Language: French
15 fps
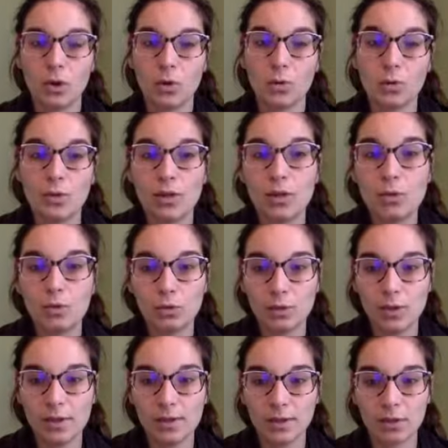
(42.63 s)
on écoute nos
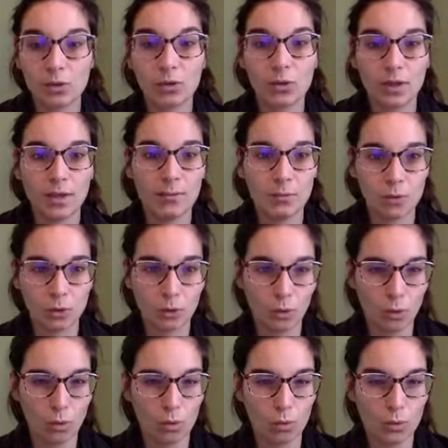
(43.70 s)
désirs que dans la mesure
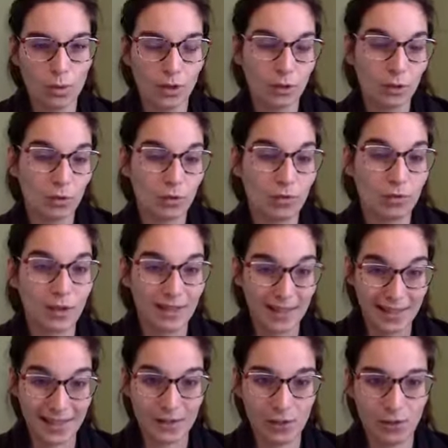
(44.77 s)
où on les trouve
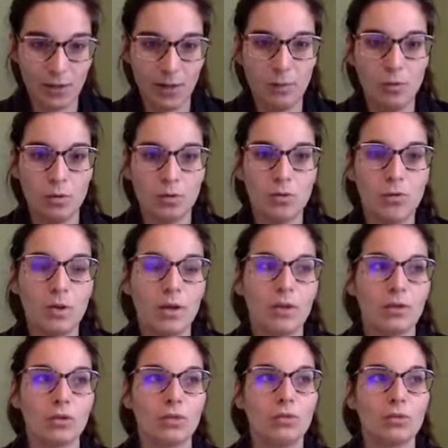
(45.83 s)
raisonnables ou
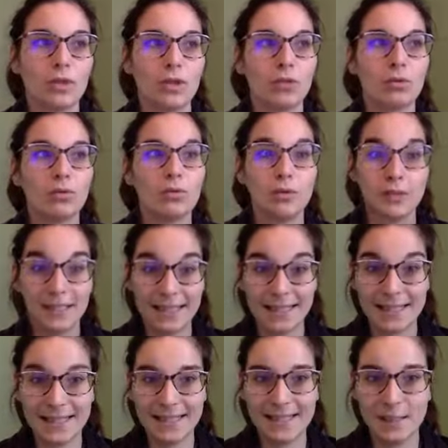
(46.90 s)
alors on les trouve
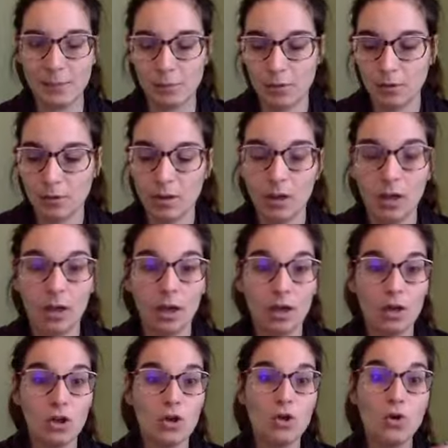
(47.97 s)
réalisables.
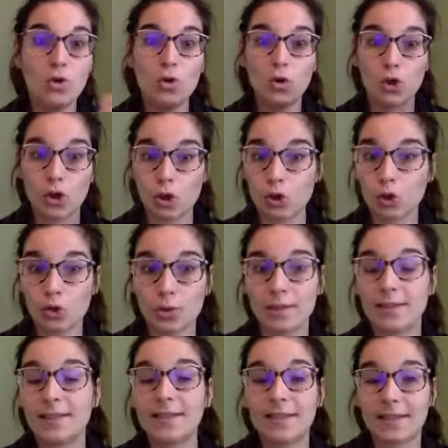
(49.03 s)
Le champ de ce
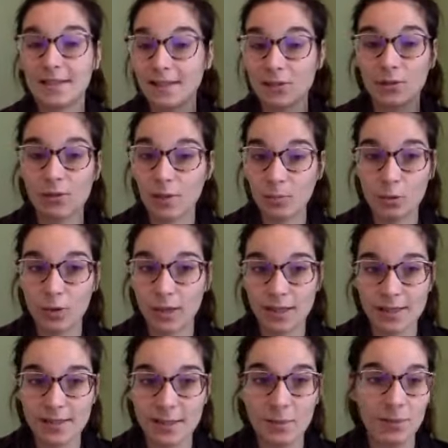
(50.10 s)
qui est raisonnable ou
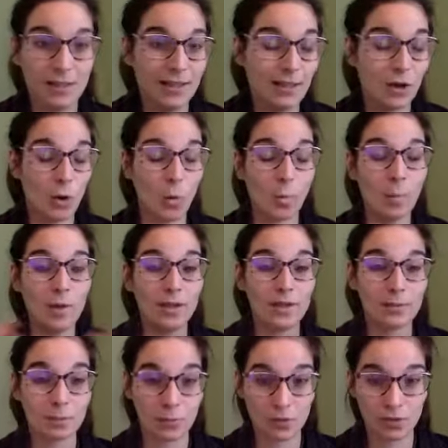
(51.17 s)
réalisable est
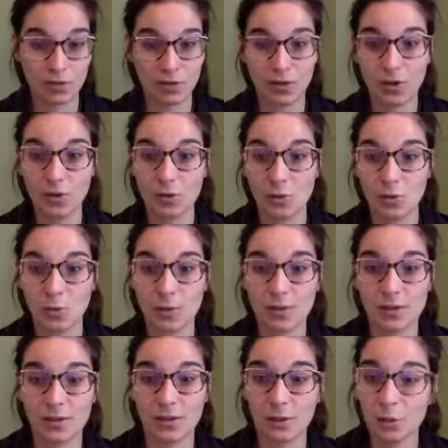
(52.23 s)
complètement différent d'une
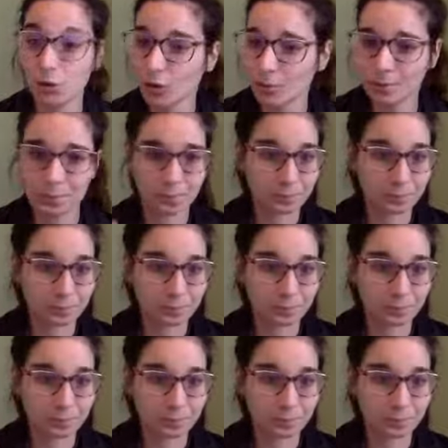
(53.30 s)
personne à l'autre.